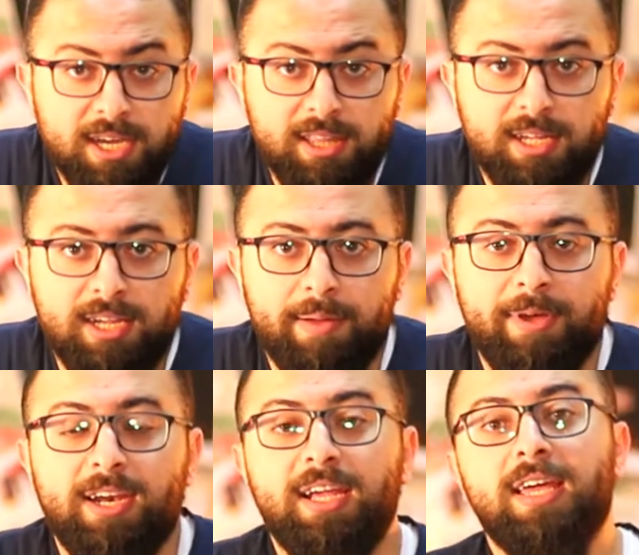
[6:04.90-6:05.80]
أكثر
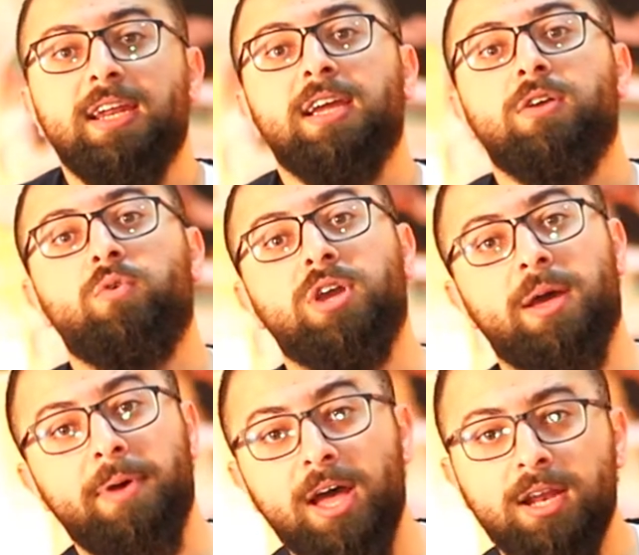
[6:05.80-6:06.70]
كمان غير هيك
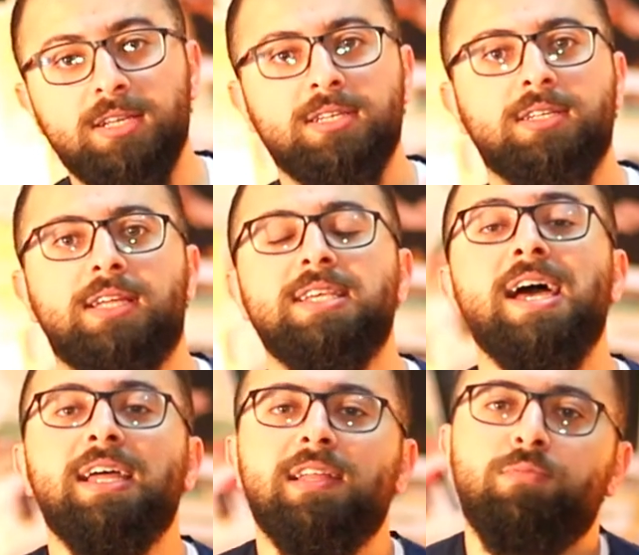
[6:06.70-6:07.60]
وكمان صرت
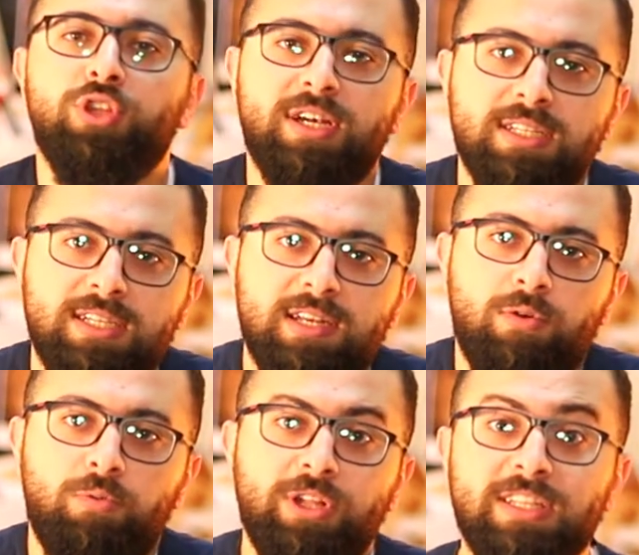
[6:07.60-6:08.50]
أساعد المدرسين
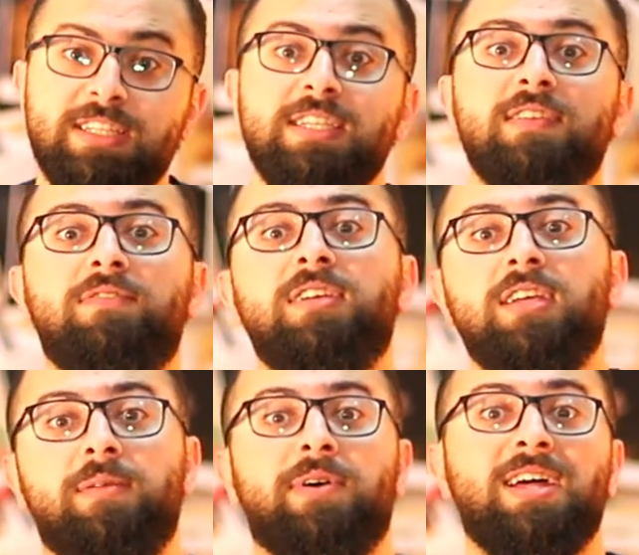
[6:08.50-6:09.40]
أو المهندسين
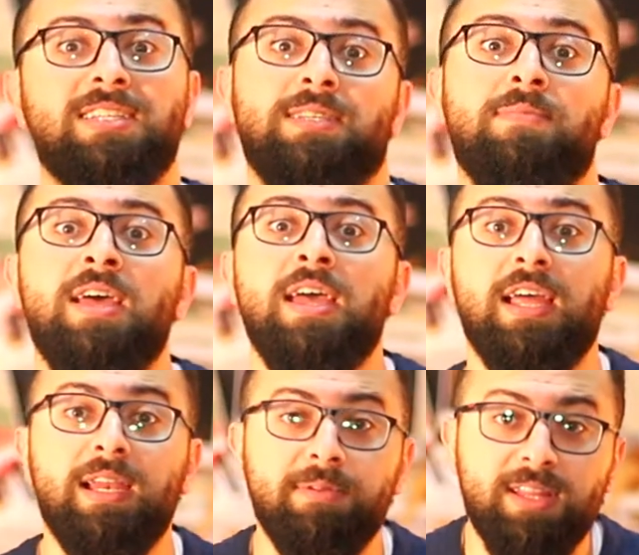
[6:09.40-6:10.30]
في المراسم
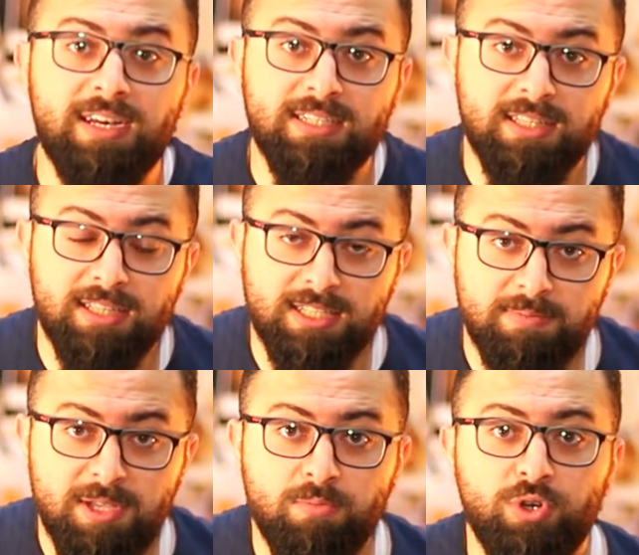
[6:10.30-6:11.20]
اللي بتدرس
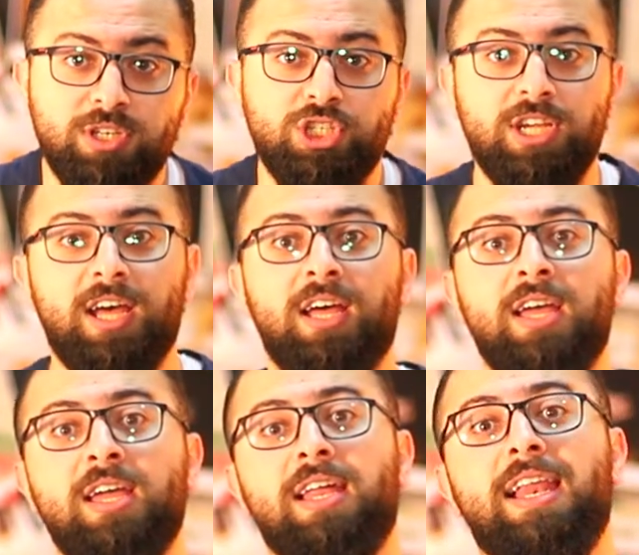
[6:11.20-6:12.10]
التصميم والإنشاء
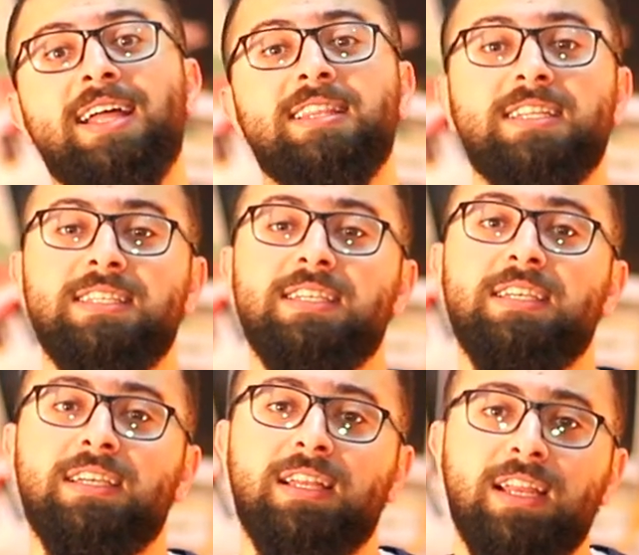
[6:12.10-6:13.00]
الهندسي
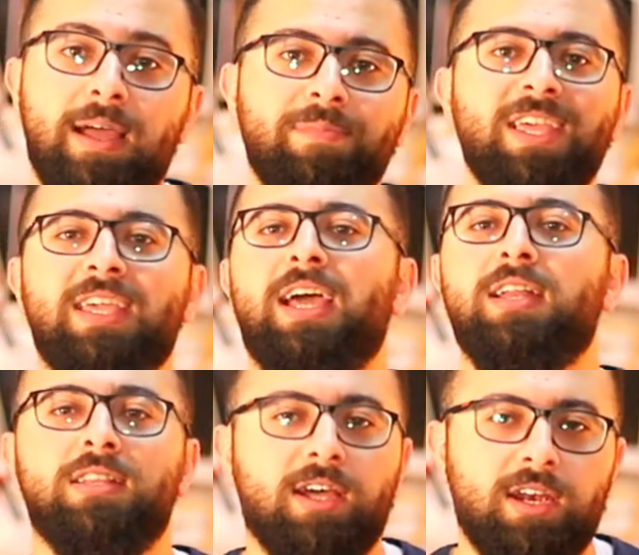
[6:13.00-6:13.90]
اللي عم تحكي
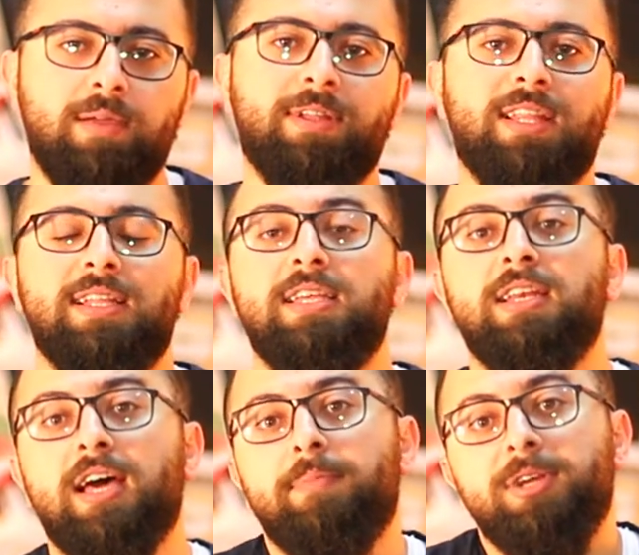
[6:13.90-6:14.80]
عن تقريبا
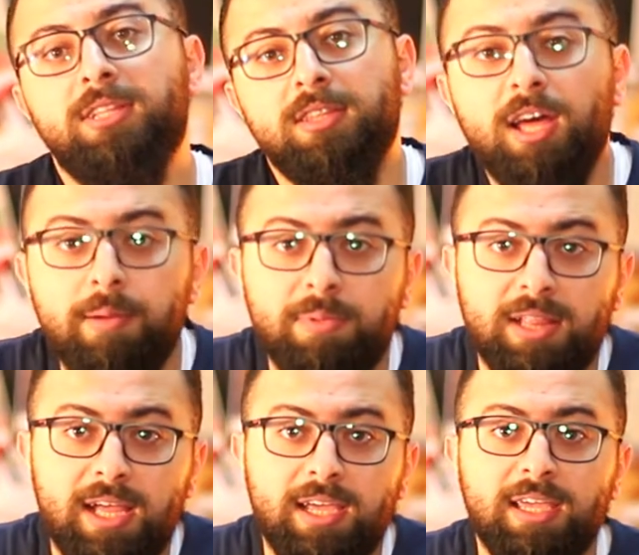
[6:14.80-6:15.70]
30 ل 40 طالب
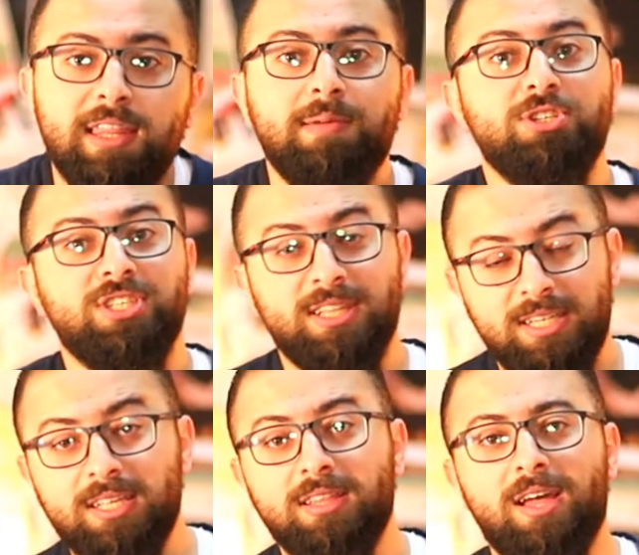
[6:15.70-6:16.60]
بتلاقي إذا مش
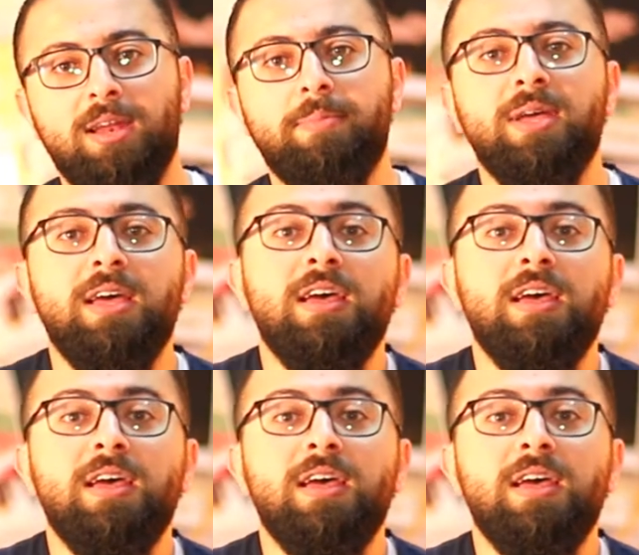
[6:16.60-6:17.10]
60 طالب